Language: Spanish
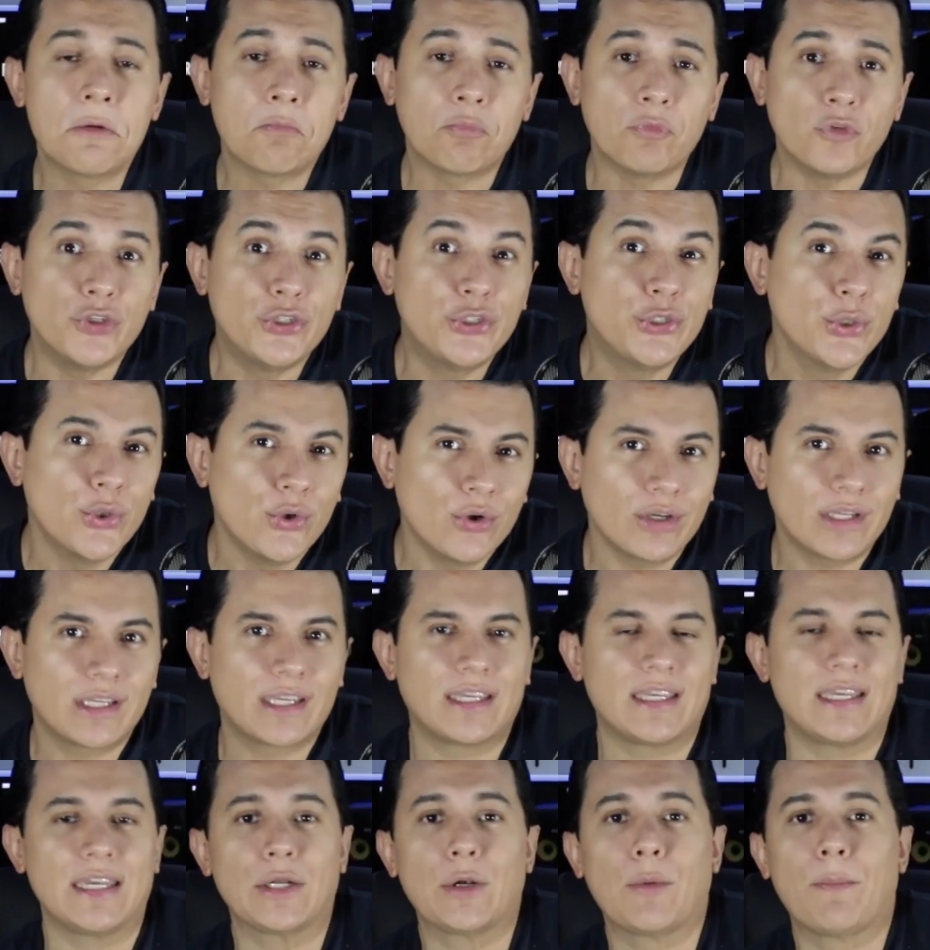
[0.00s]
Yo
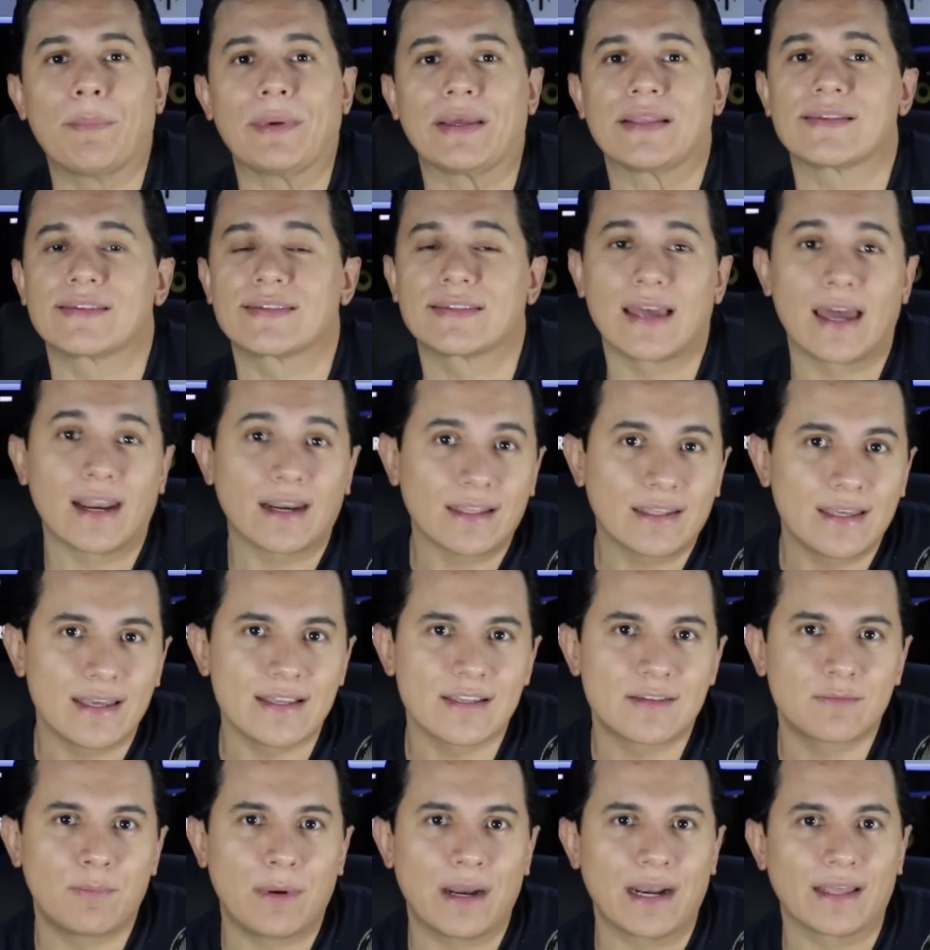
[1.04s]
quiero pensar que
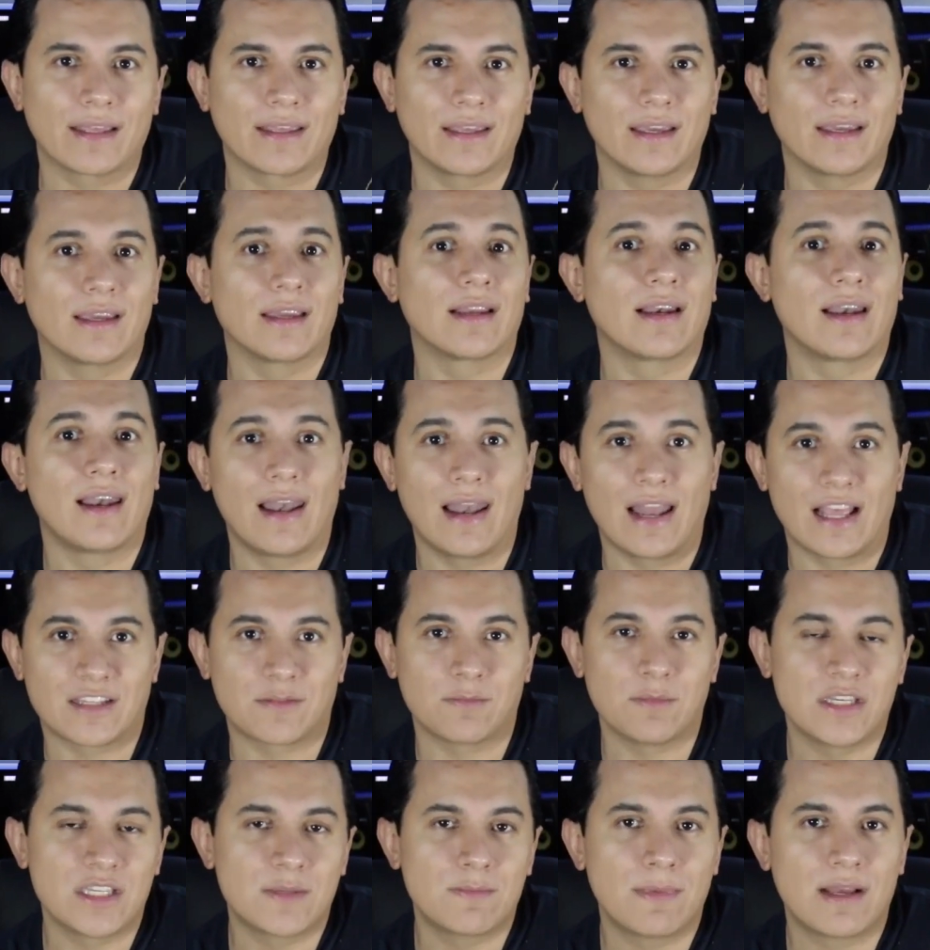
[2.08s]
es para que las
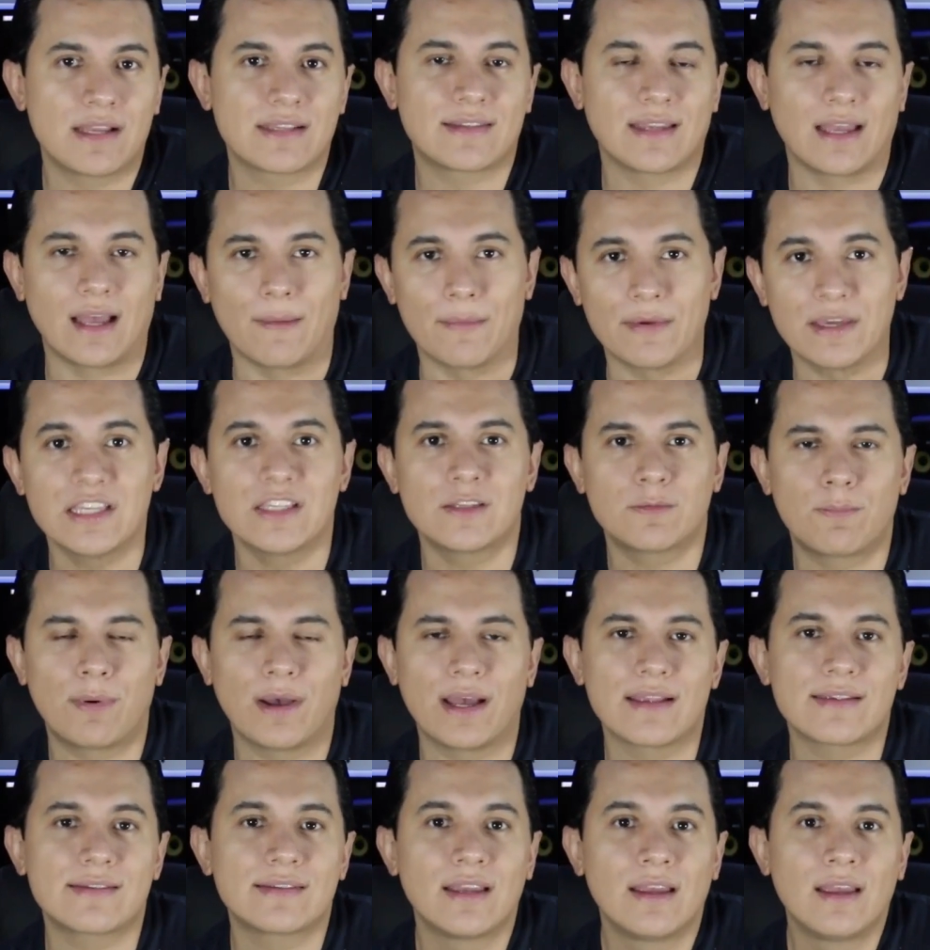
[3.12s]
mismas
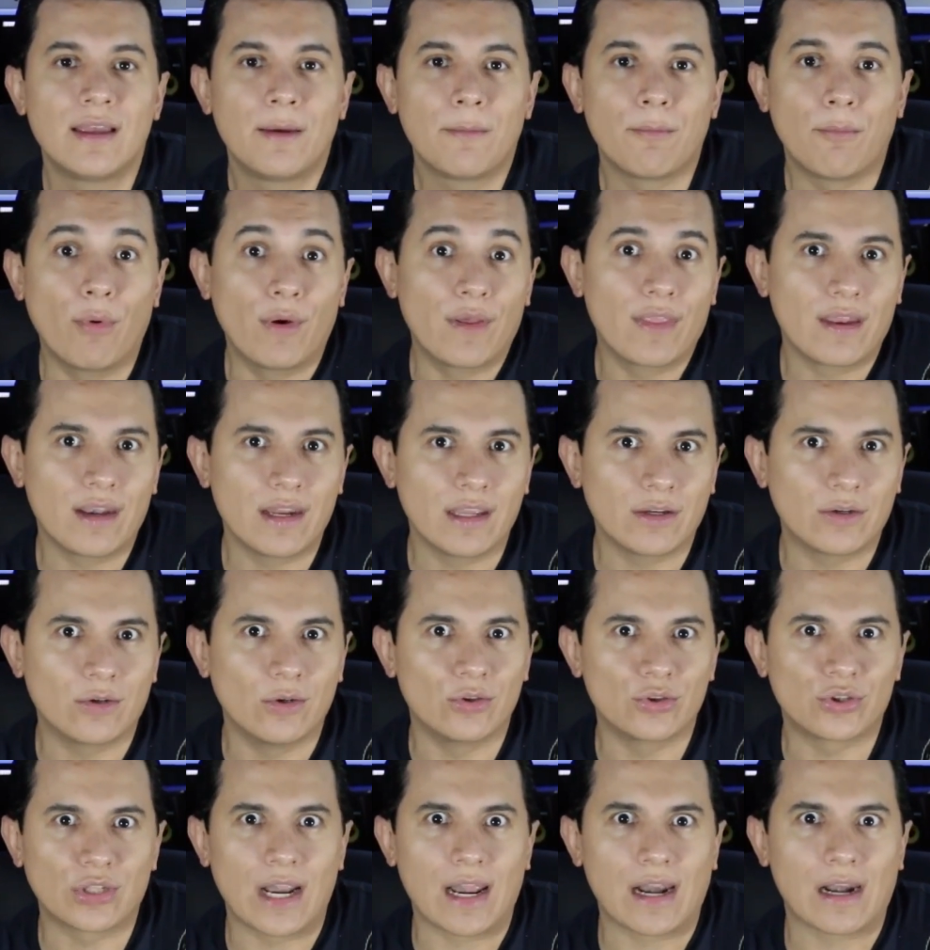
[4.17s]
avispas puedan
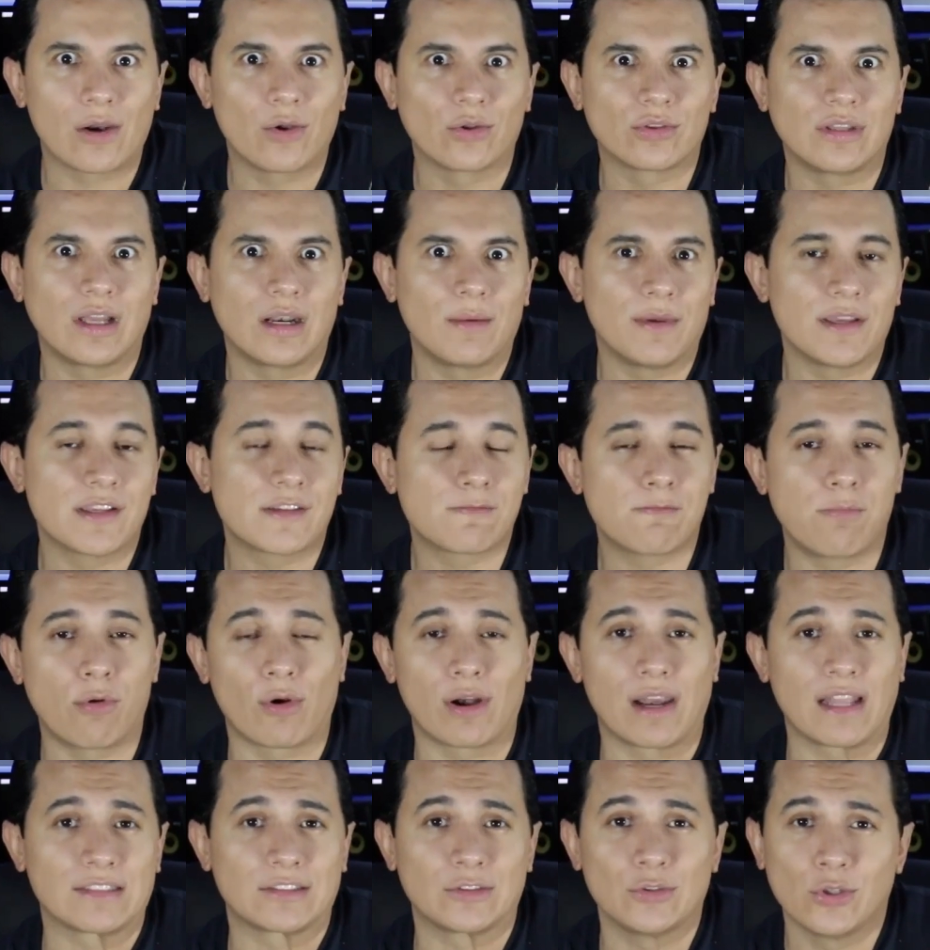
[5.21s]
encontrarlo tal vez por
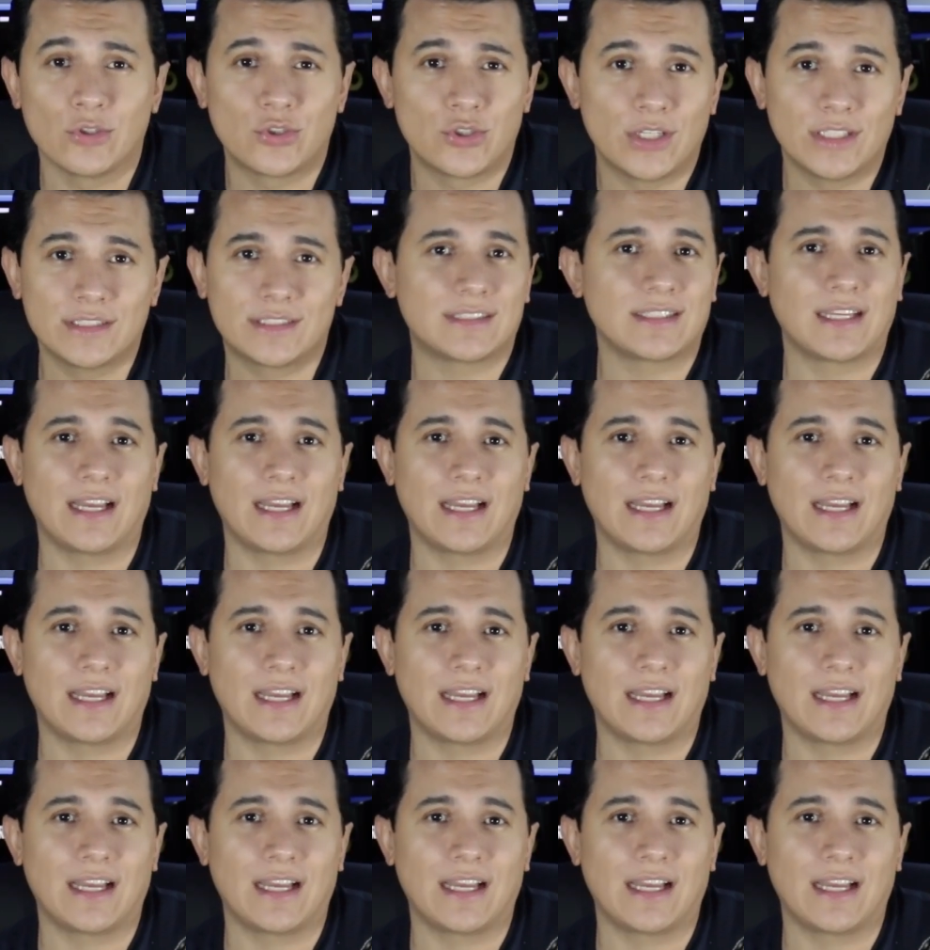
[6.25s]
las noches,